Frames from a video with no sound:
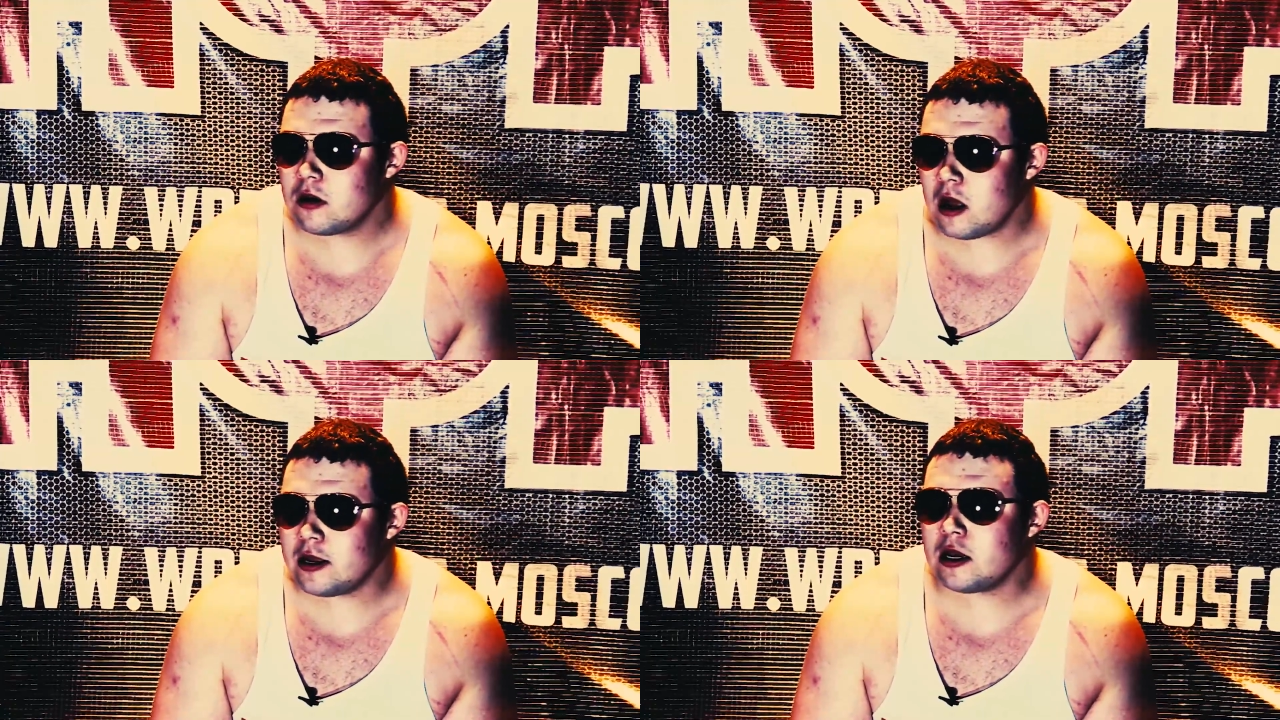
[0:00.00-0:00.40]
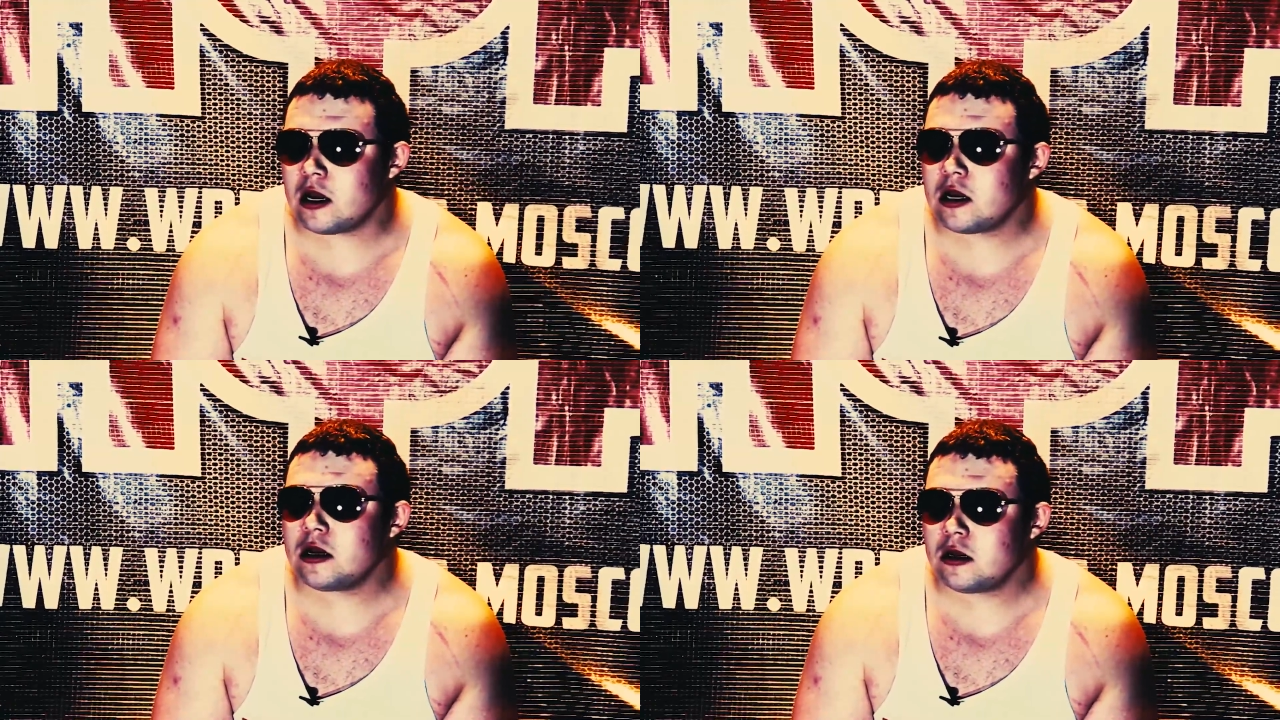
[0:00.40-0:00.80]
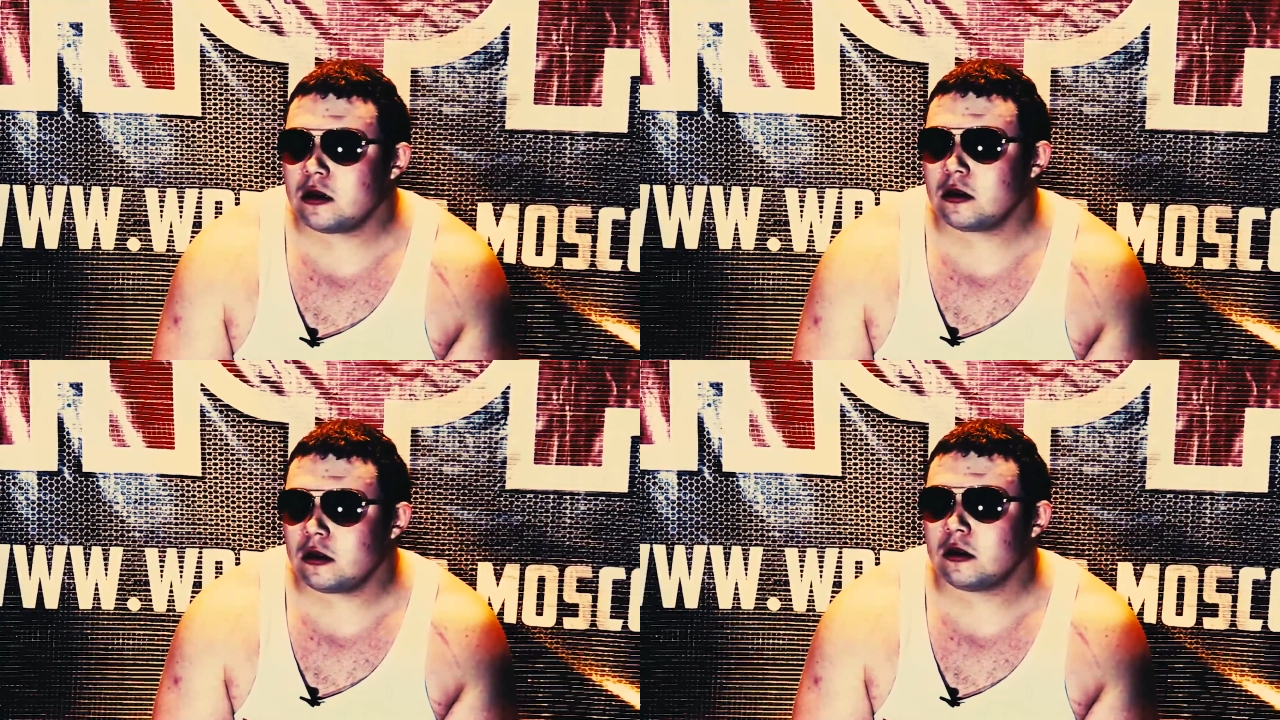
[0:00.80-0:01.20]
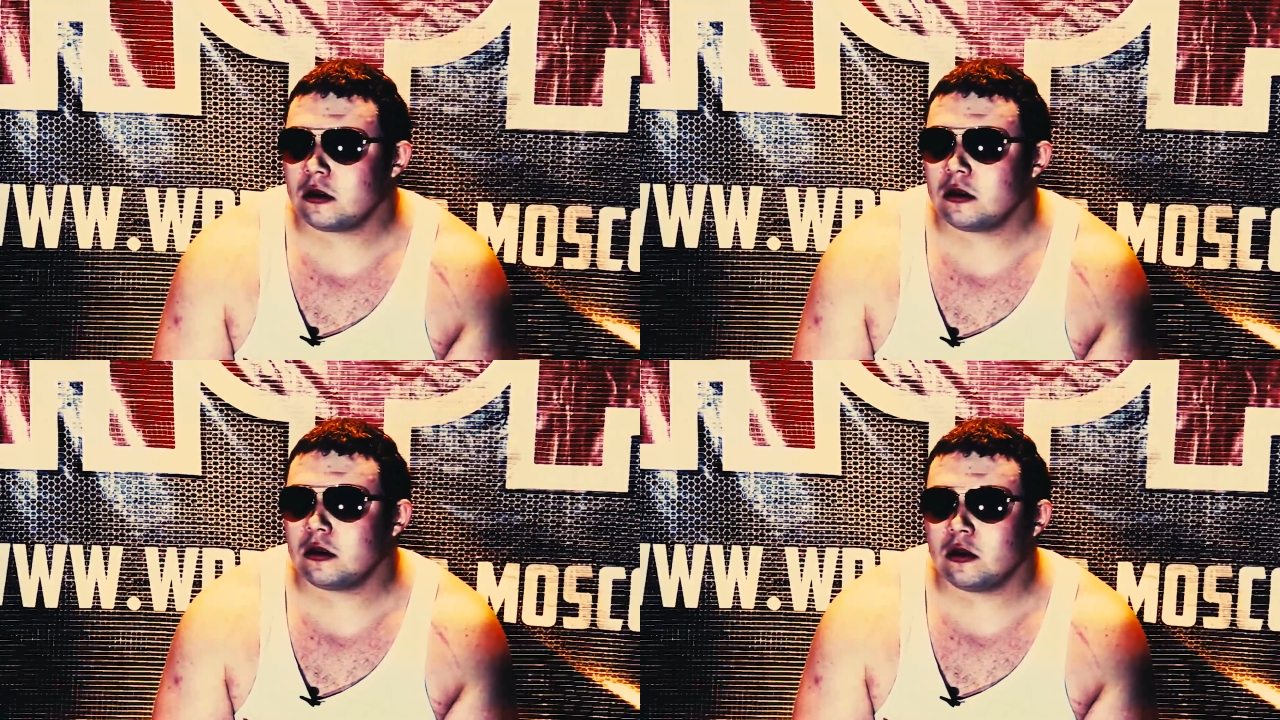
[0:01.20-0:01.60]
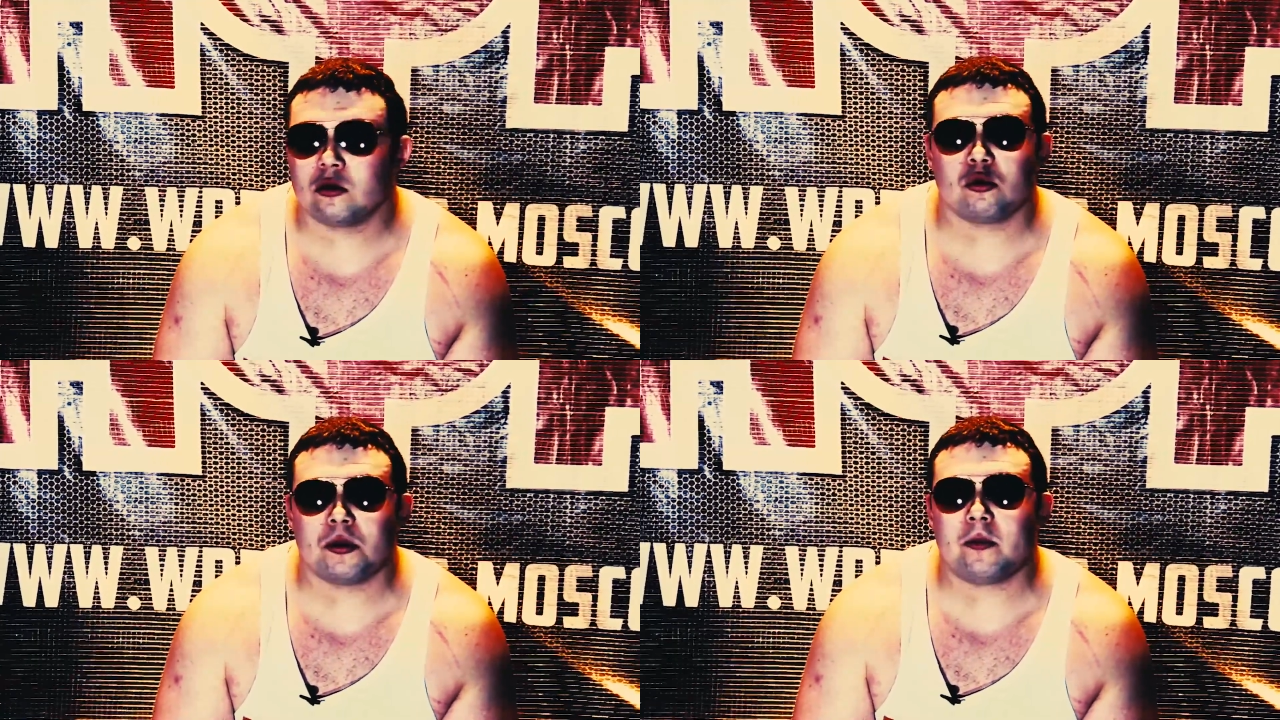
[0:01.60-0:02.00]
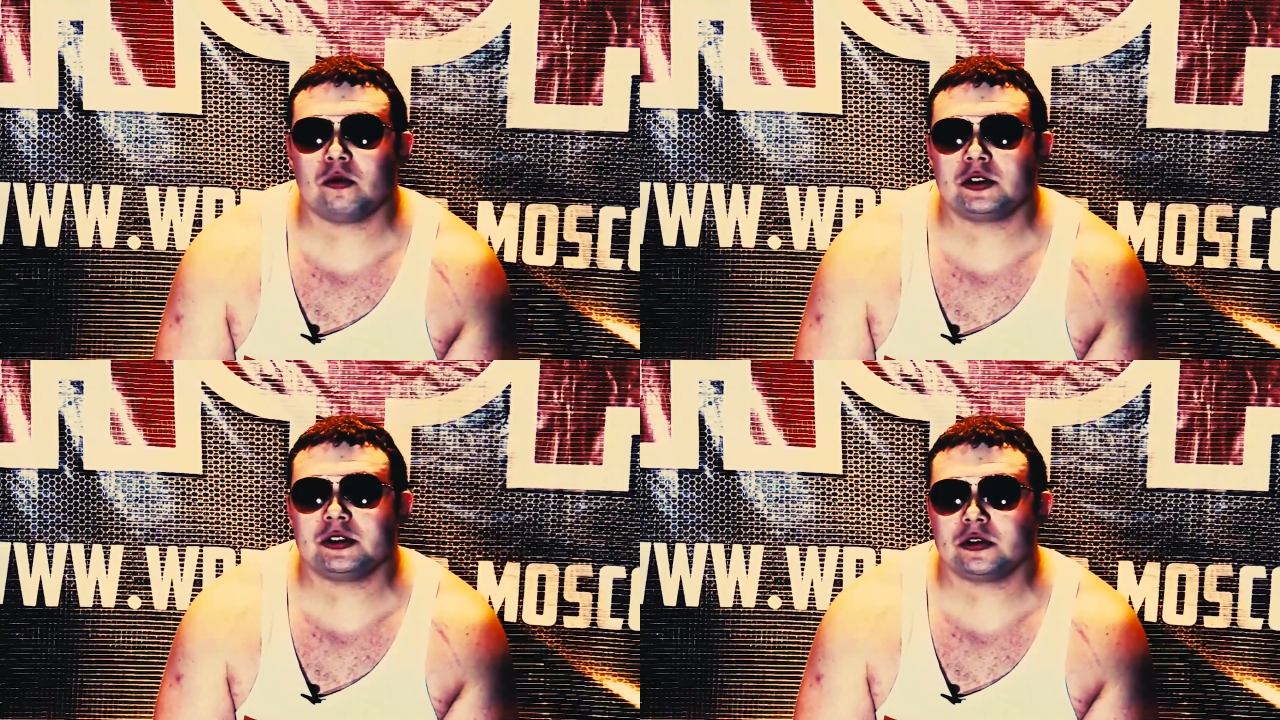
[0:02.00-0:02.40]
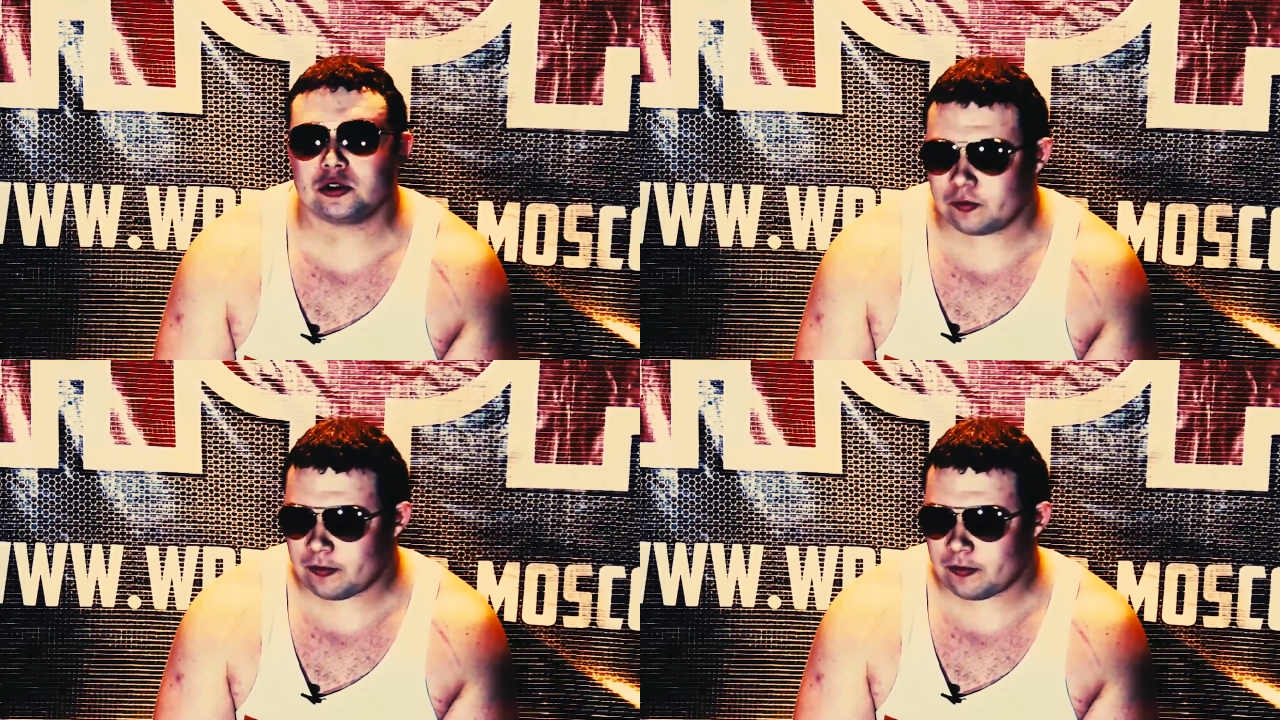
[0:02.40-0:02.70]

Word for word: А я руку на пульсе держу.